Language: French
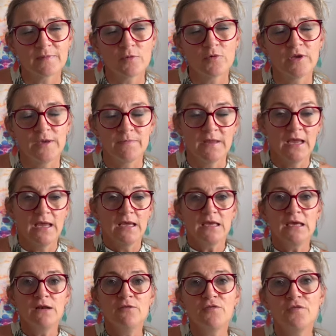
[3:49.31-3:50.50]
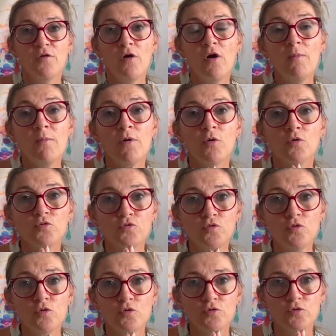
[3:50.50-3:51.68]
Ok. Ils forment
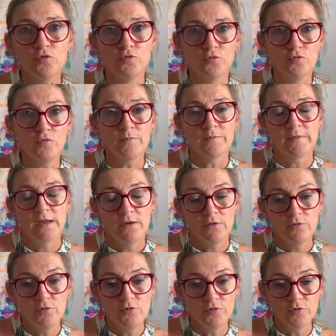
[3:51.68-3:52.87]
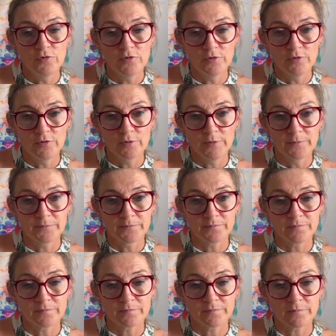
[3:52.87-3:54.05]
autour de nous une, euh,
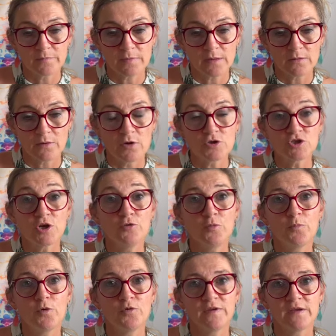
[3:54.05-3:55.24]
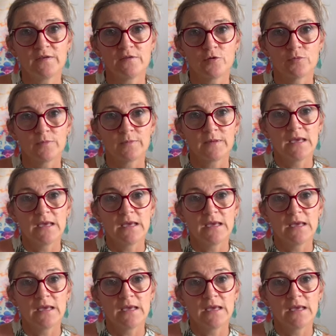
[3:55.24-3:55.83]
un champ de protection.